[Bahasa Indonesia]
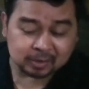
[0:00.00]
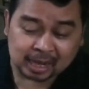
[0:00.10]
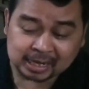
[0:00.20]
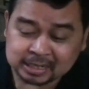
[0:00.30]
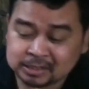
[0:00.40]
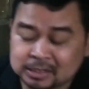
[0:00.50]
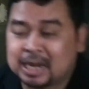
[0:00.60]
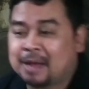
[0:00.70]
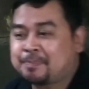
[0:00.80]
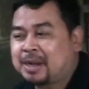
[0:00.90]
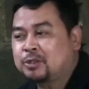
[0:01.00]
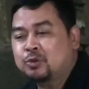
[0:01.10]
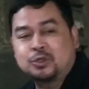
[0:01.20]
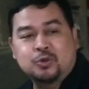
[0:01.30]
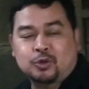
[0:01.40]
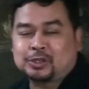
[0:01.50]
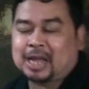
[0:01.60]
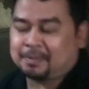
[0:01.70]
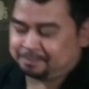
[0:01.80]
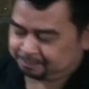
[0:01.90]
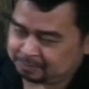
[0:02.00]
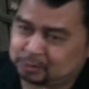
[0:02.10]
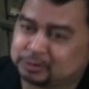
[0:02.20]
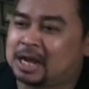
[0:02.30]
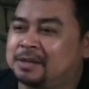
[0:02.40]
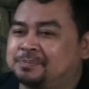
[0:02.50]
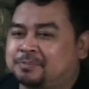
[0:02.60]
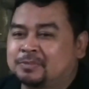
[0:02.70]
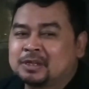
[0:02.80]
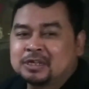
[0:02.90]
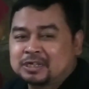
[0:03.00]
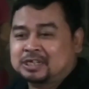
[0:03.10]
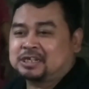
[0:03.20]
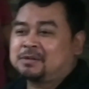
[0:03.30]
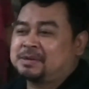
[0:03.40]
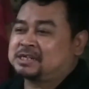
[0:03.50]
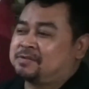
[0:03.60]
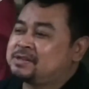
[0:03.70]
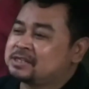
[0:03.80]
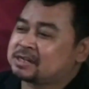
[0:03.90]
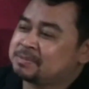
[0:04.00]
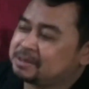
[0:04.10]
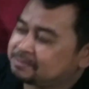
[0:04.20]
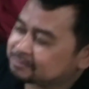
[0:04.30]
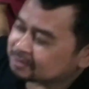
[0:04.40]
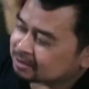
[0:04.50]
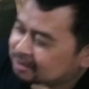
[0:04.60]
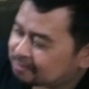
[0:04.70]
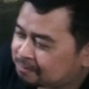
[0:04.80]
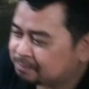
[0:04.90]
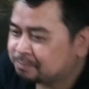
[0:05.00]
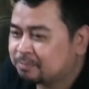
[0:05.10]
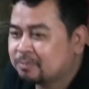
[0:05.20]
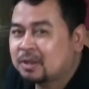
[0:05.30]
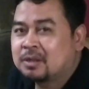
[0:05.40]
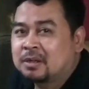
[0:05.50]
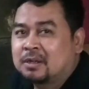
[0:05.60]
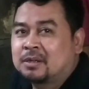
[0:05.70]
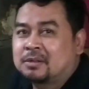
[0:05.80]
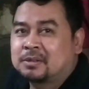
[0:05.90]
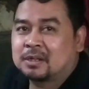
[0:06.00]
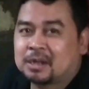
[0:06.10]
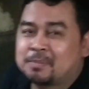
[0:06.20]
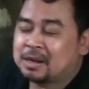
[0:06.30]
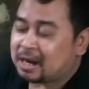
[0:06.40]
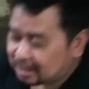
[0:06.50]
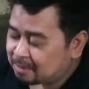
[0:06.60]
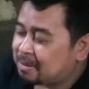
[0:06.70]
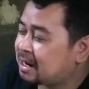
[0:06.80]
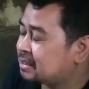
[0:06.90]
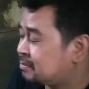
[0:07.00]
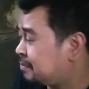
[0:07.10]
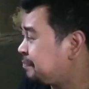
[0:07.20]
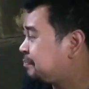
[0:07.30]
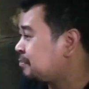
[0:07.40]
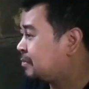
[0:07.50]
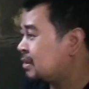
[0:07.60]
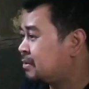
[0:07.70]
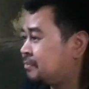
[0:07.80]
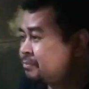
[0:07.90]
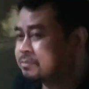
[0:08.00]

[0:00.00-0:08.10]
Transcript: ya sama seperti kemarin ya untuk dua hari ini ya seledri di angka eh, 40 ya ada juga yang